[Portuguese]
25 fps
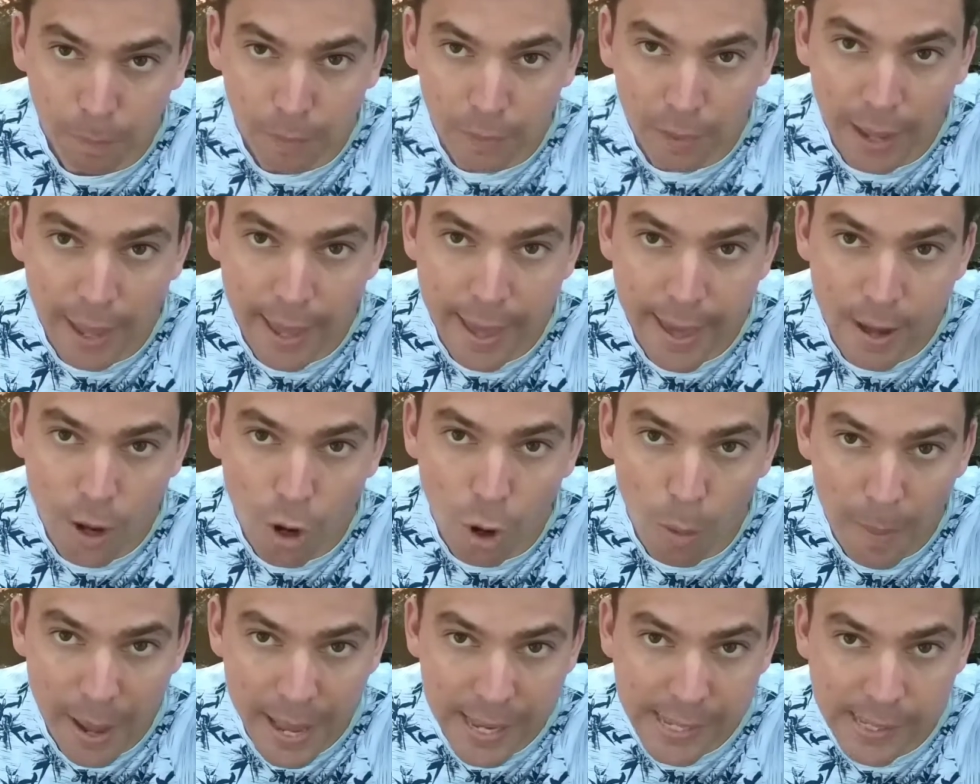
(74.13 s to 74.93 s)
é,
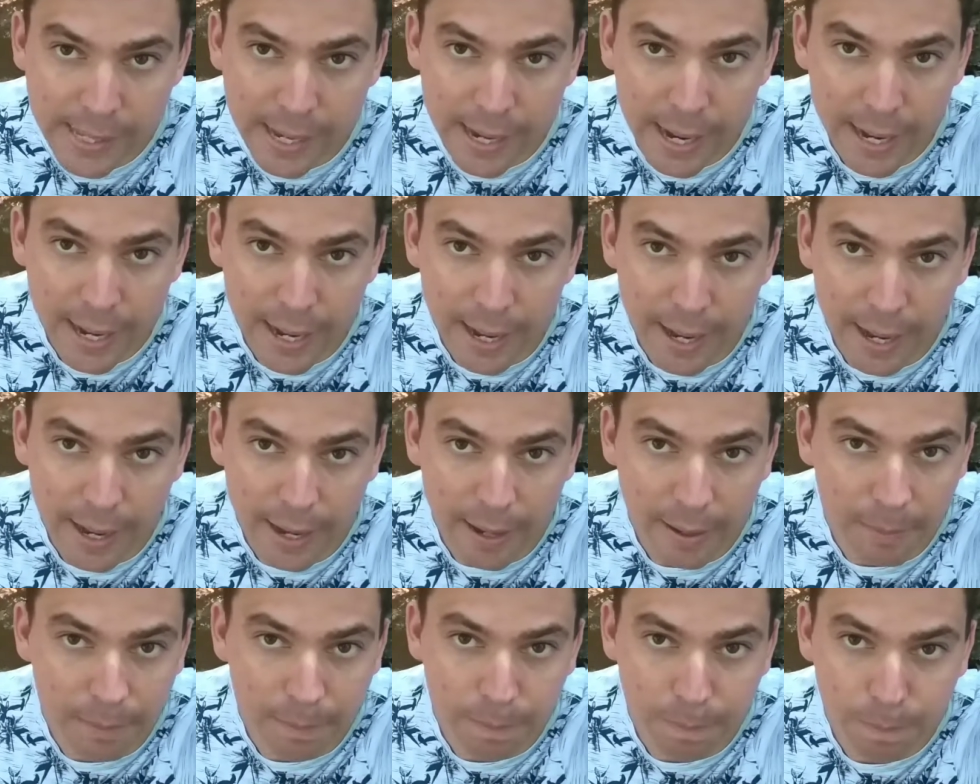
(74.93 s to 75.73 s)
começa
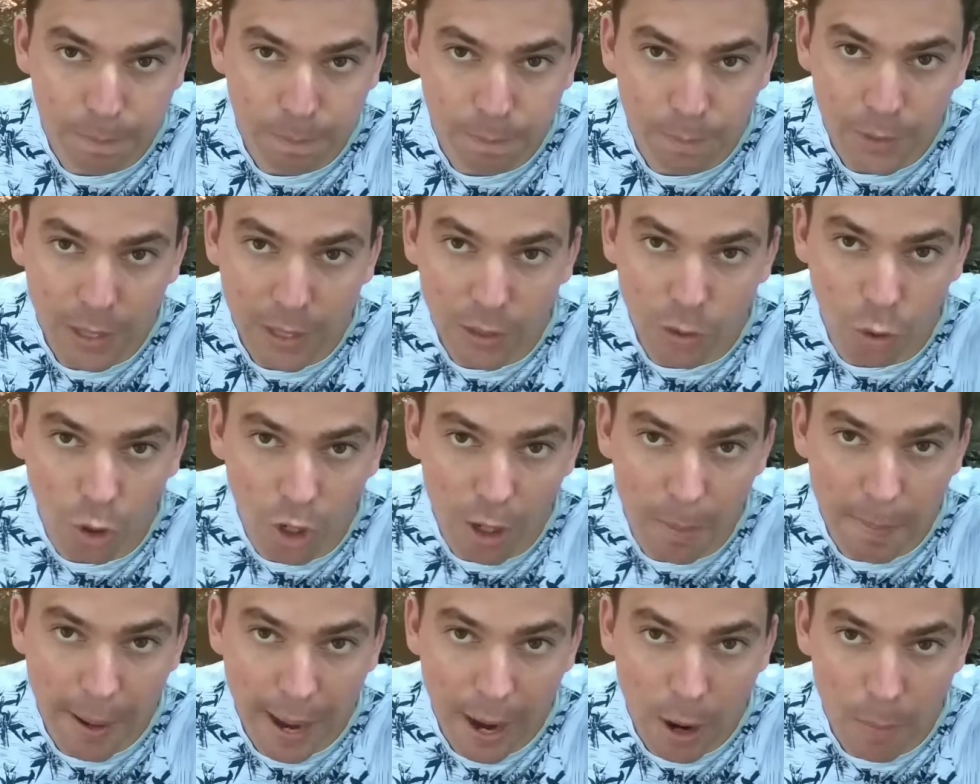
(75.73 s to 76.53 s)

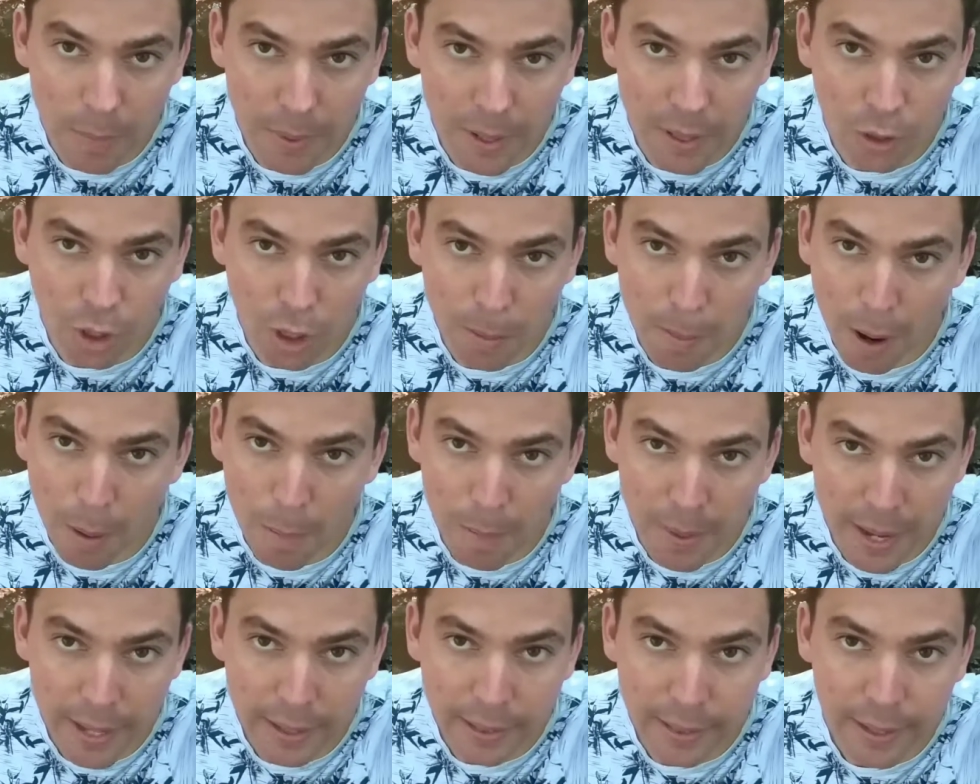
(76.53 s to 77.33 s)
normal,
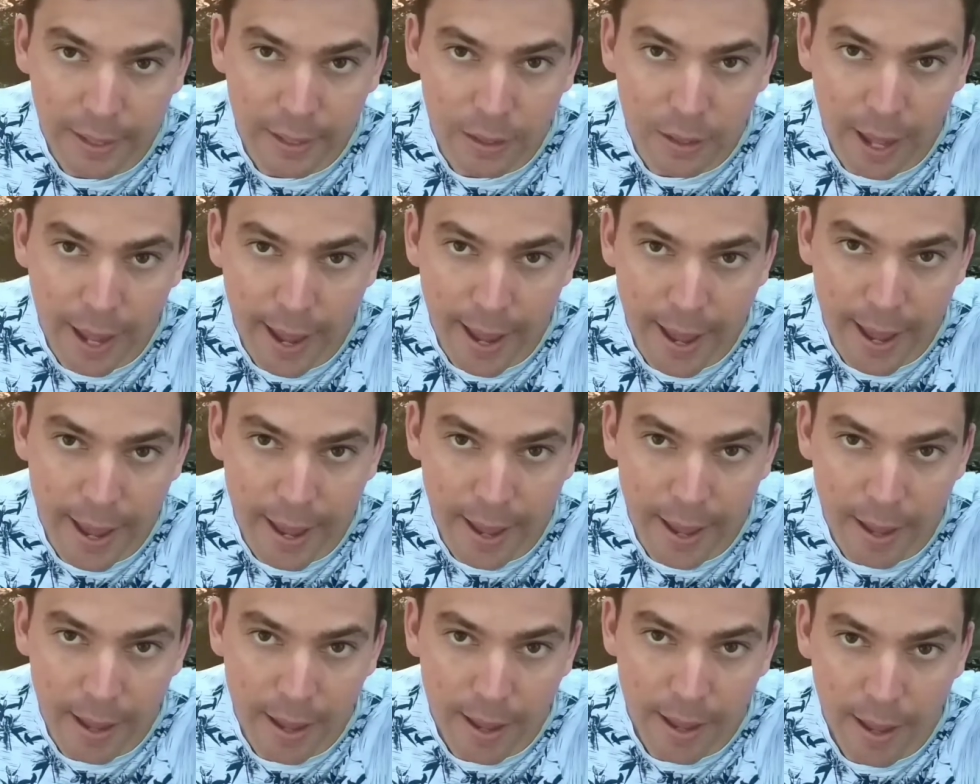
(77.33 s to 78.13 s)
normalmente é,